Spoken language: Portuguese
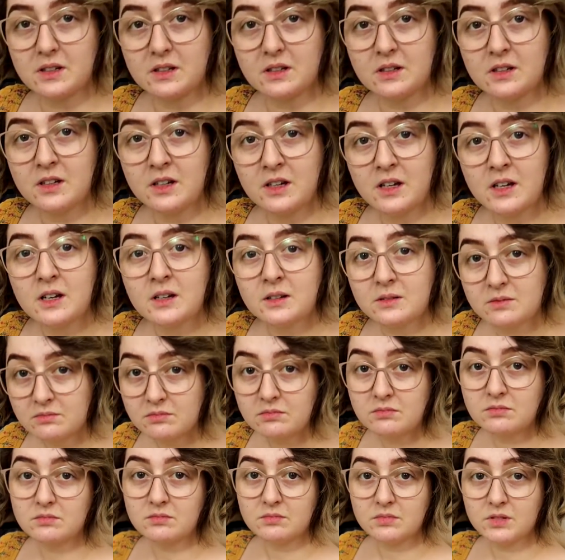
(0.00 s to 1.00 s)
Sim, vai até teu
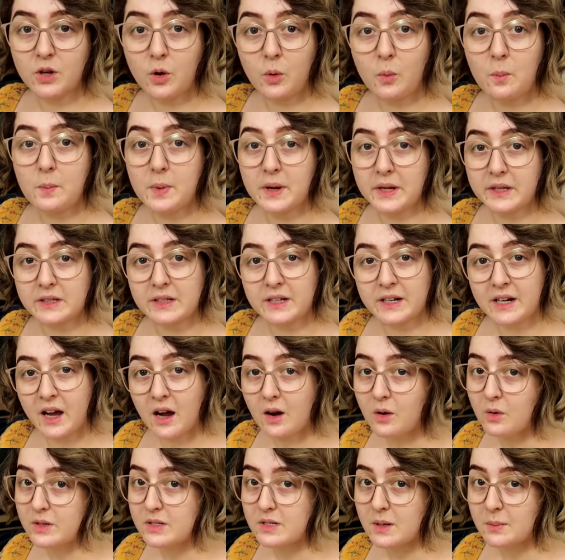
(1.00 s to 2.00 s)
ombro. Então, bem
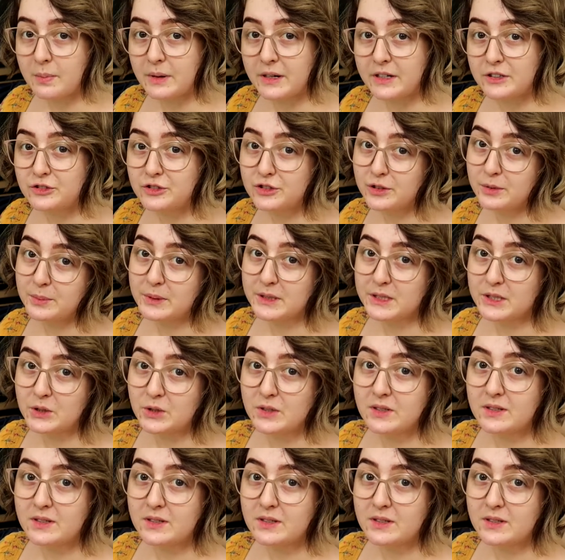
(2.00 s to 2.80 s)
legal essa parte também.